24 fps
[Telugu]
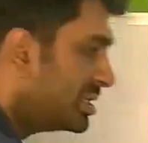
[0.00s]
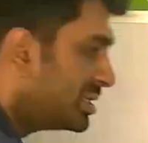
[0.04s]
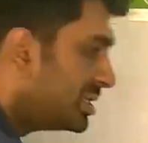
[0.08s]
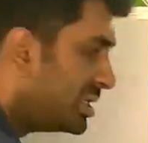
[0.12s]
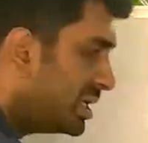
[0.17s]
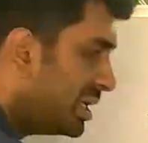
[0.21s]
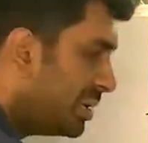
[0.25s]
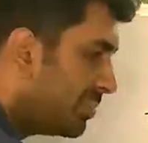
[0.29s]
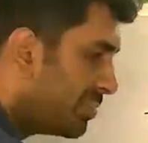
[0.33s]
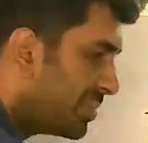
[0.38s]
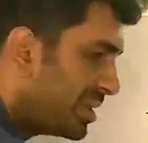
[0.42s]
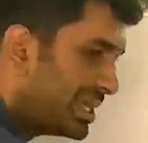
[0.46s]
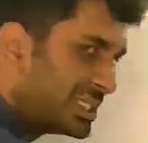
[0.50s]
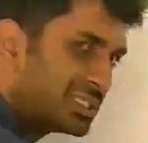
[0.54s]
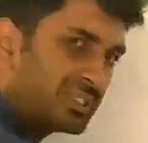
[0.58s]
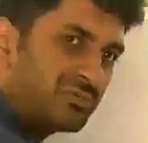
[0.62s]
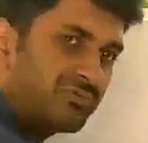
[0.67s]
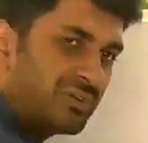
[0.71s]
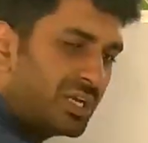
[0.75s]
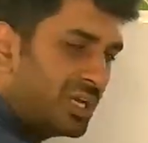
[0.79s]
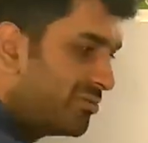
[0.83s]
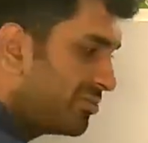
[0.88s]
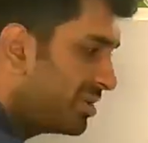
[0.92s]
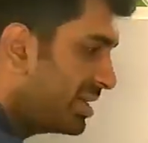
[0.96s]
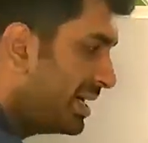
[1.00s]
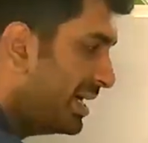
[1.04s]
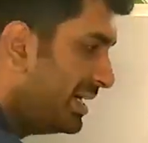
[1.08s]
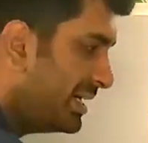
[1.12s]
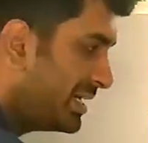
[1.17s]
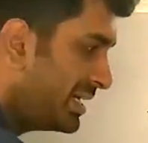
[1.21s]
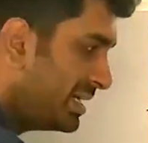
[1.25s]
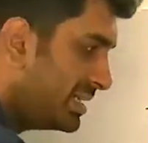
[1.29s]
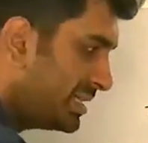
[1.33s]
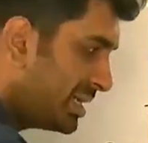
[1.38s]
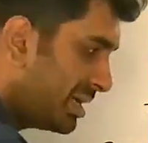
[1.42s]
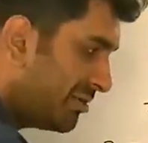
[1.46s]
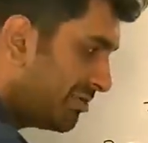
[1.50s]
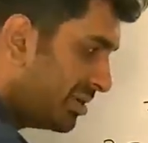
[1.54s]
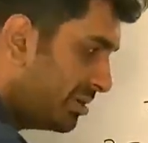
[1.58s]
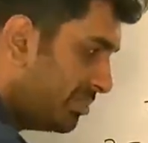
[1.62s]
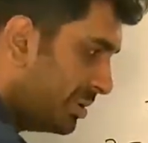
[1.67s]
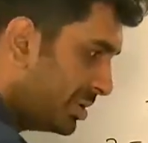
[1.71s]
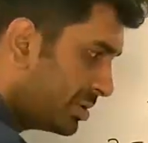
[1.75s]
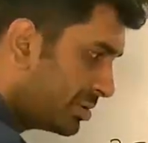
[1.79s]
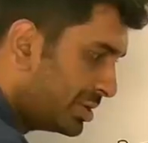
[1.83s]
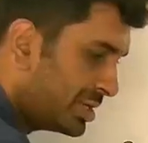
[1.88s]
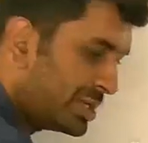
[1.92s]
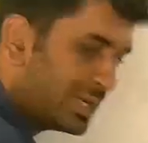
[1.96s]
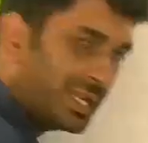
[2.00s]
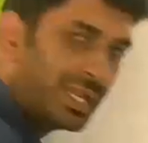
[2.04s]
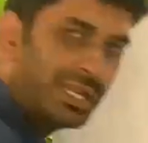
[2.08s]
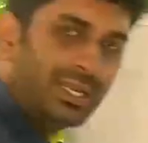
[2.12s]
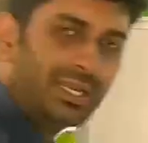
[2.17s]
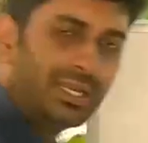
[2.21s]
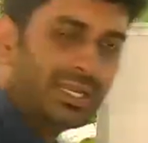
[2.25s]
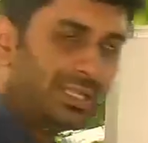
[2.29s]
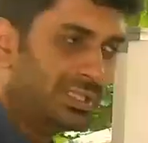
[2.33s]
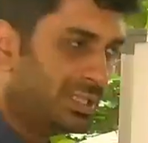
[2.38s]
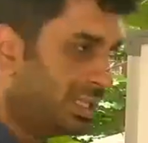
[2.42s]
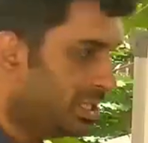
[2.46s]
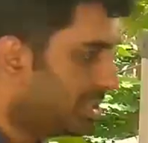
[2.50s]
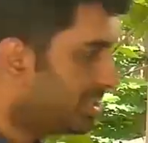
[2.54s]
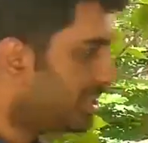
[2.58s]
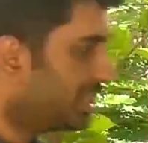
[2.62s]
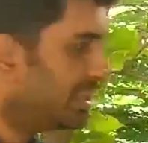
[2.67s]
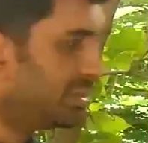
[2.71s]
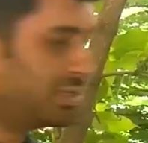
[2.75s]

త్రీ ప్లస్ ఫైవ్ ఎయిట్ అయింది ఆ వన్ పెట్టుకుంటే నైన్ అయింది త్రీ